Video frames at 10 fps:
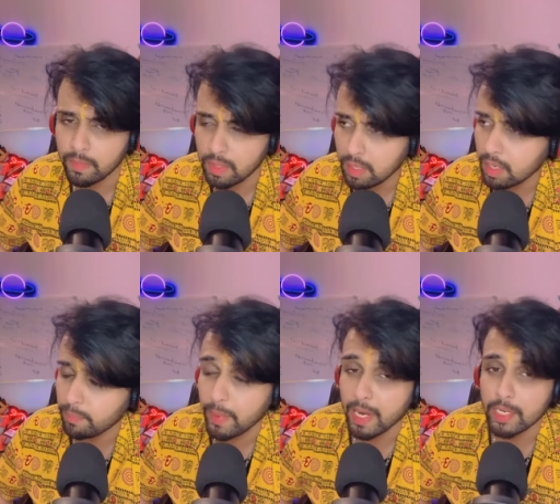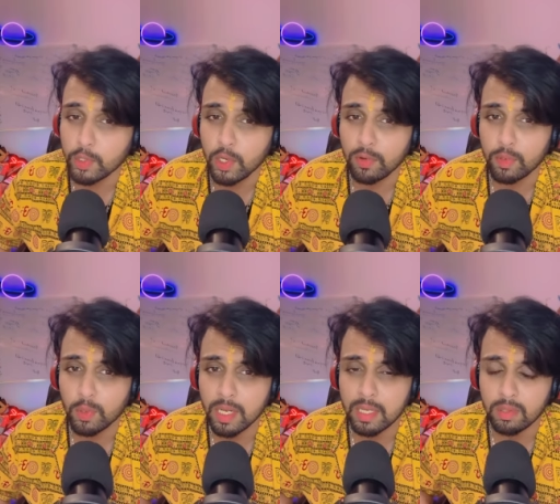ठीक है पैटर्न जो है वो
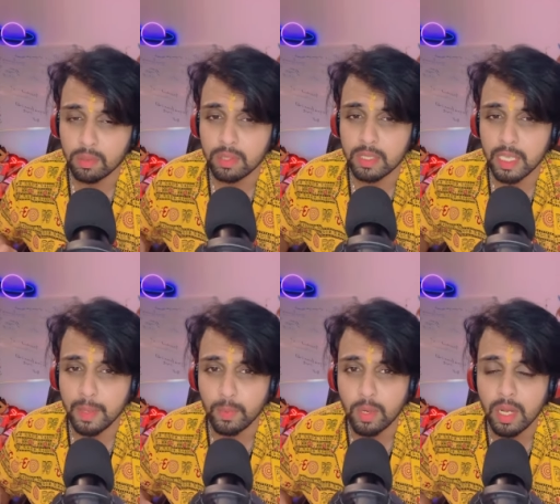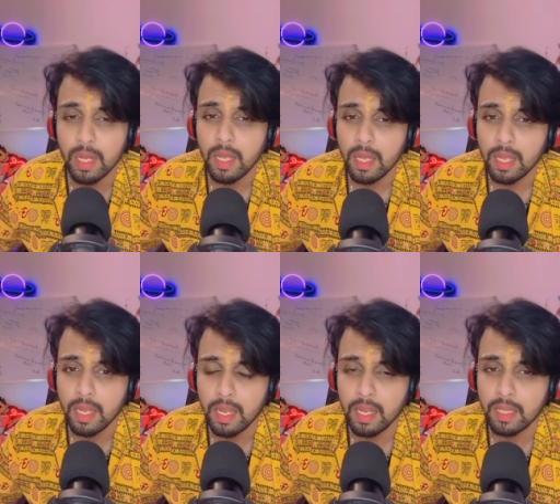थोड़ा वो सेम होगा
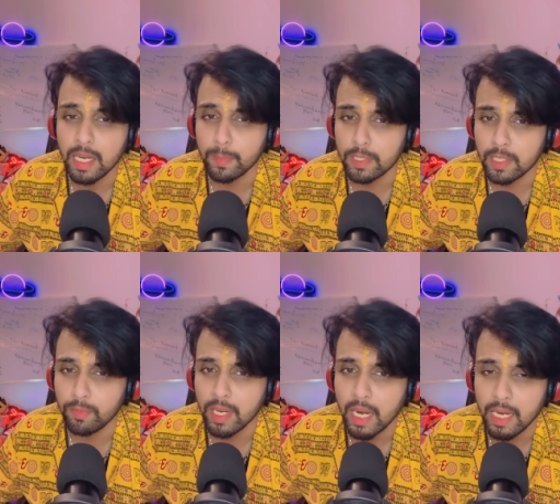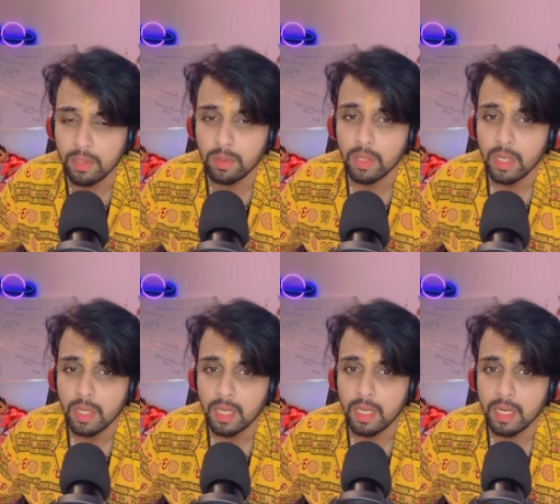एंड दैट पर्सन विल गाइड यू
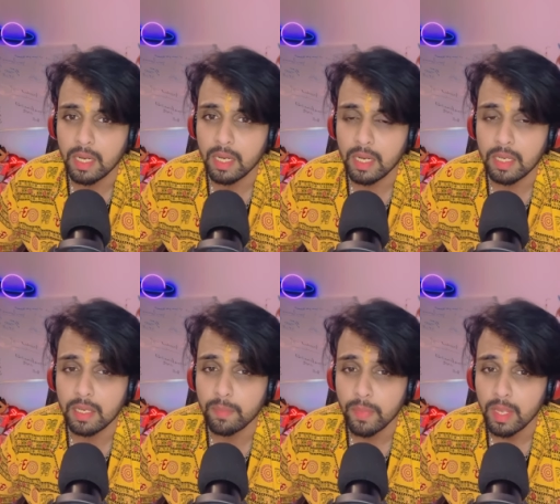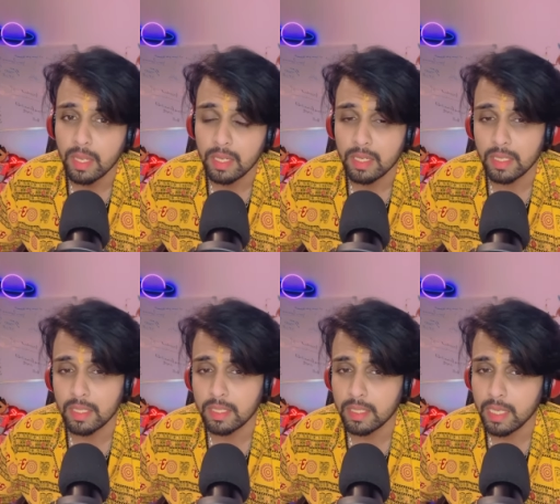एंड uh,
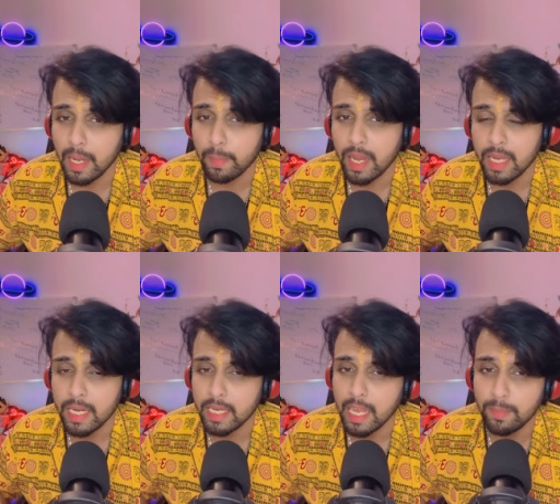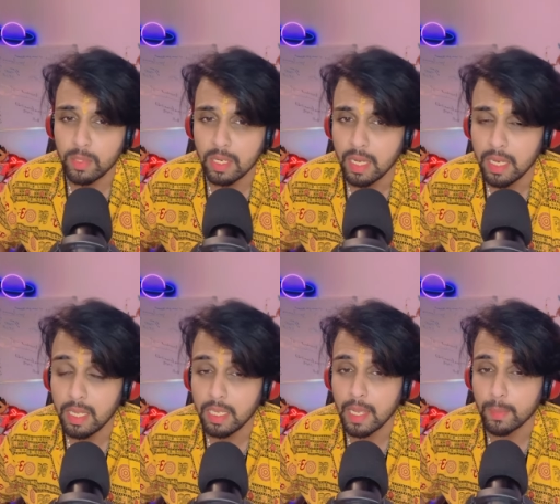से आपका ये टाइम चल रहा है
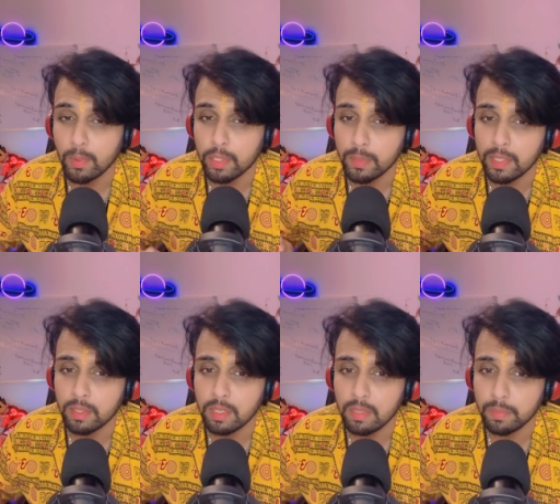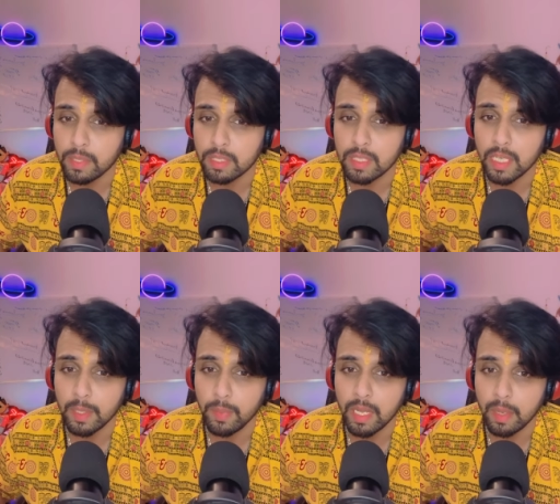लेकिन आपको कोई स्पिरिचुअल पर्सन
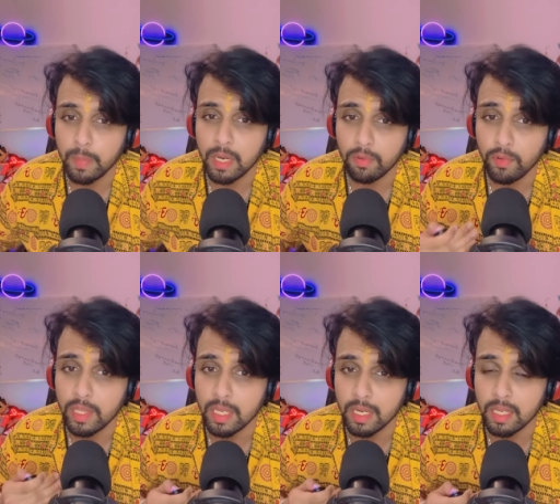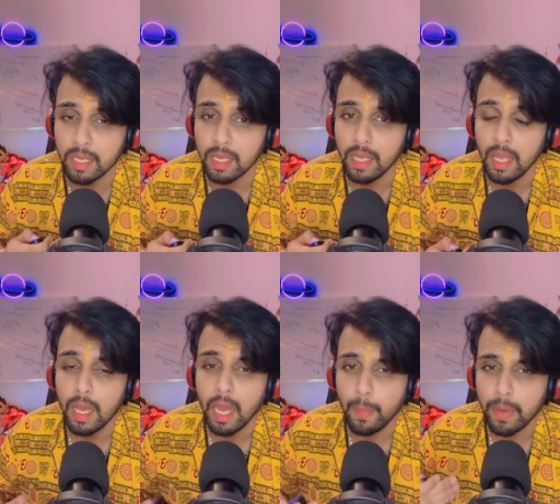नहीं मिला है बट विद इन ठीक है
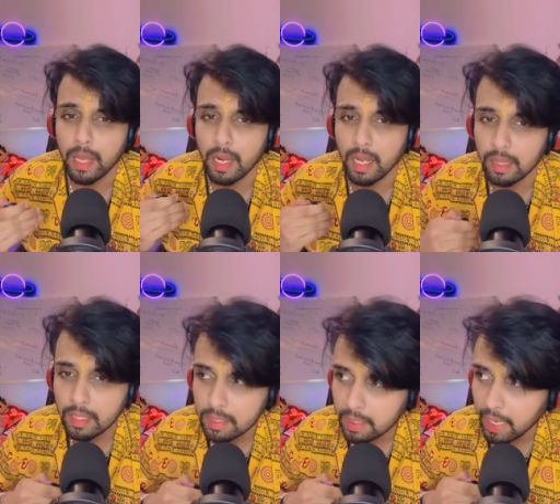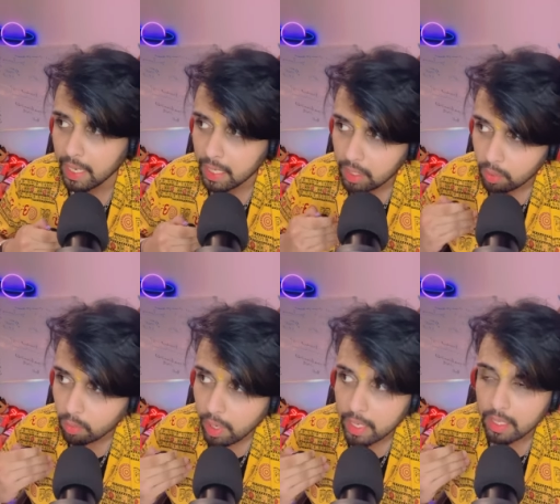आपके अंदर से आया कि
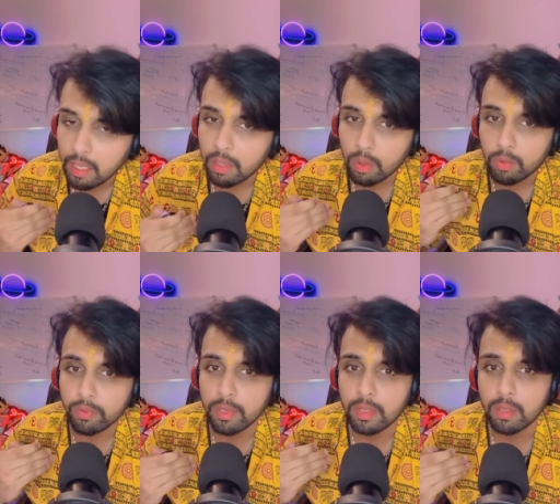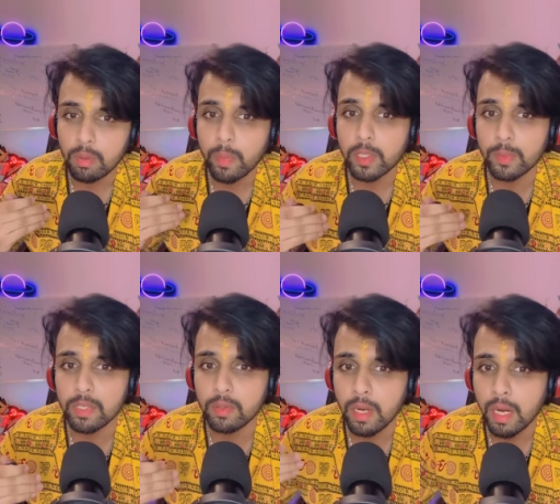नो आई नीड टू वर्क ऑन माई
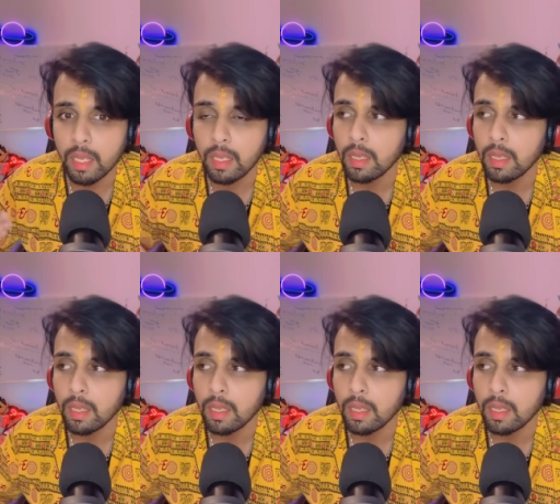स्पिरिचुअलिटी